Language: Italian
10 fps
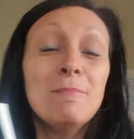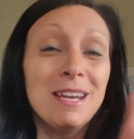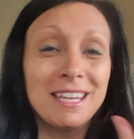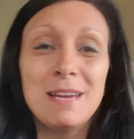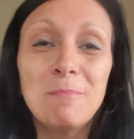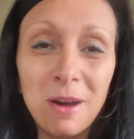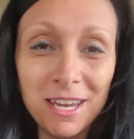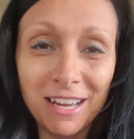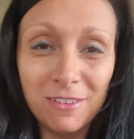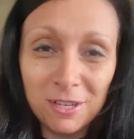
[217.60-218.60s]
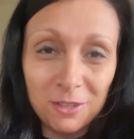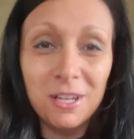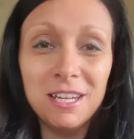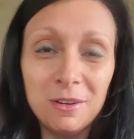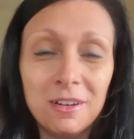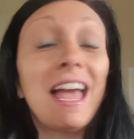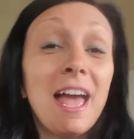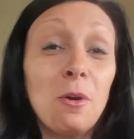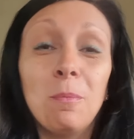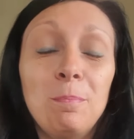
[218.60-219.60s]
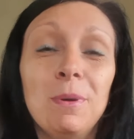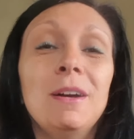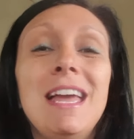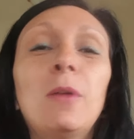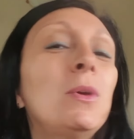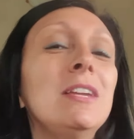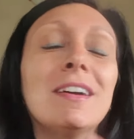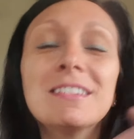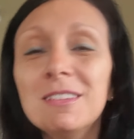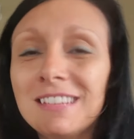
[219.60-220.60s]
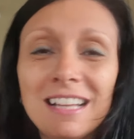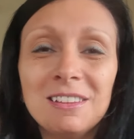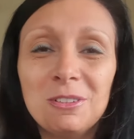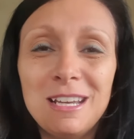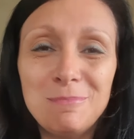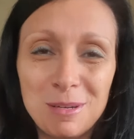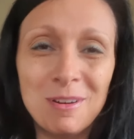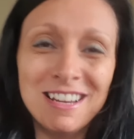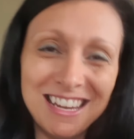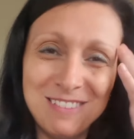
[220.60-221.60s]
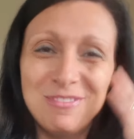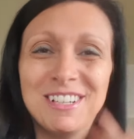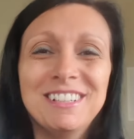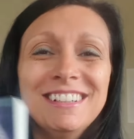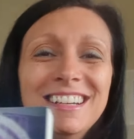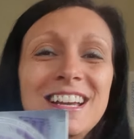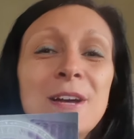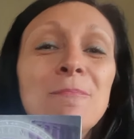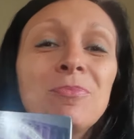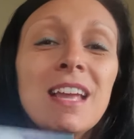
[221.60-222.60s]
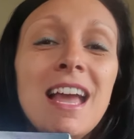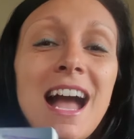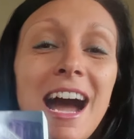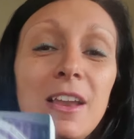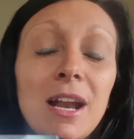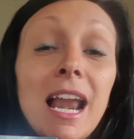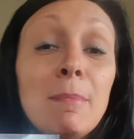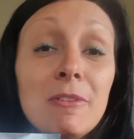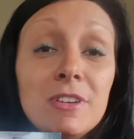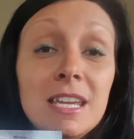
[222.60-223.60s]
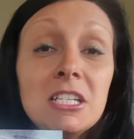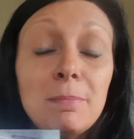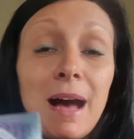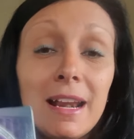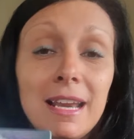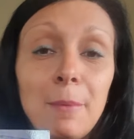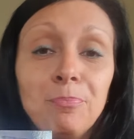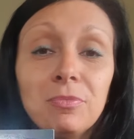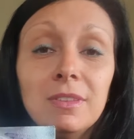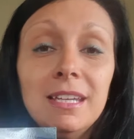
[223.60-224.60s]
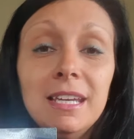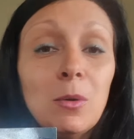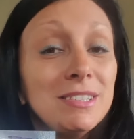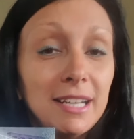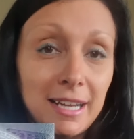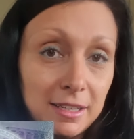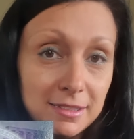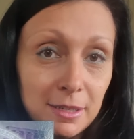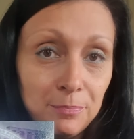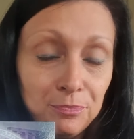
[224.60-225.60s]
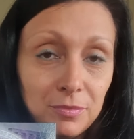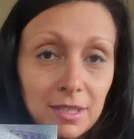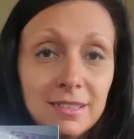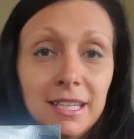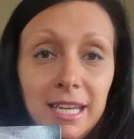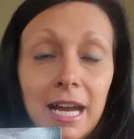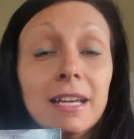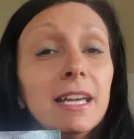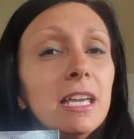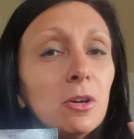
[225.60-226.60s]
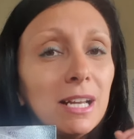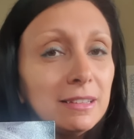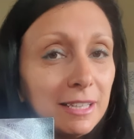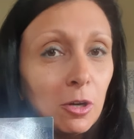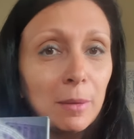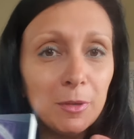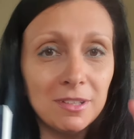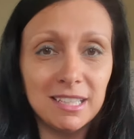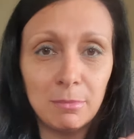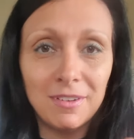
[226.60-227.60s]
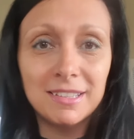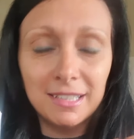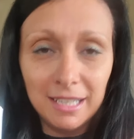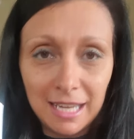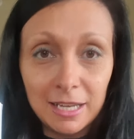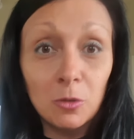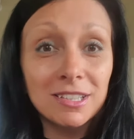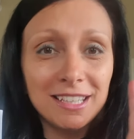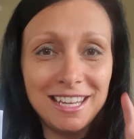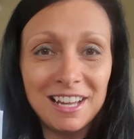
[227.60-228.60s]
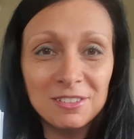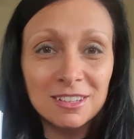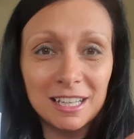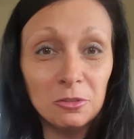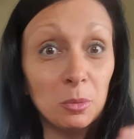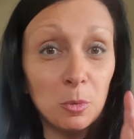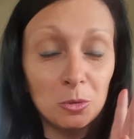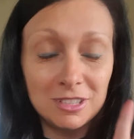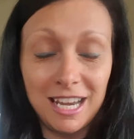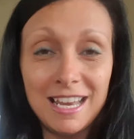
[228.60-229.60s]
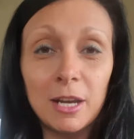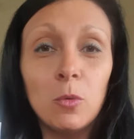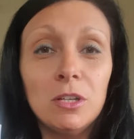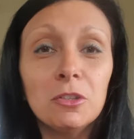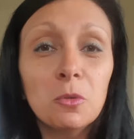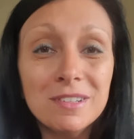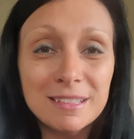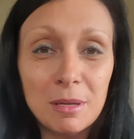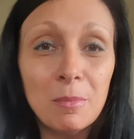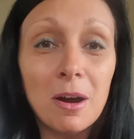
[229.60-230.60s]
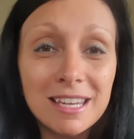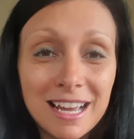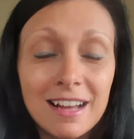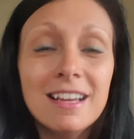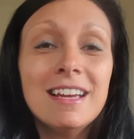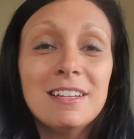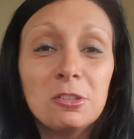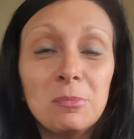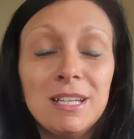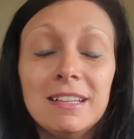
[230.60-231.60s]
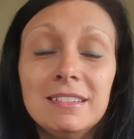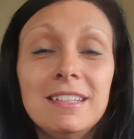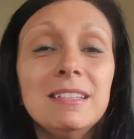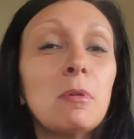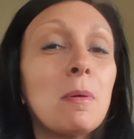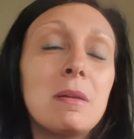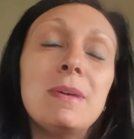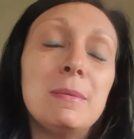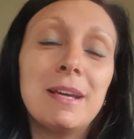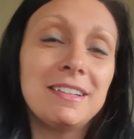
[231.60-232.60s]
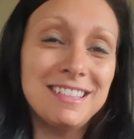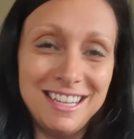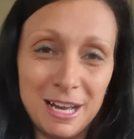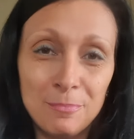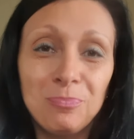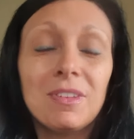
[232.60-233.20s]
Perché Monica, ve lo dico io, è op e quindi va soltanto nel primo libro. Allora, la mia fenice parla di questa ragazza, Schia, che io in realtà ho capito che si chiamava Schia e non Schia, soltanto nel book trailer, quindi scusami Monica, scusami tantissimo, ma per me rimarrà Schia,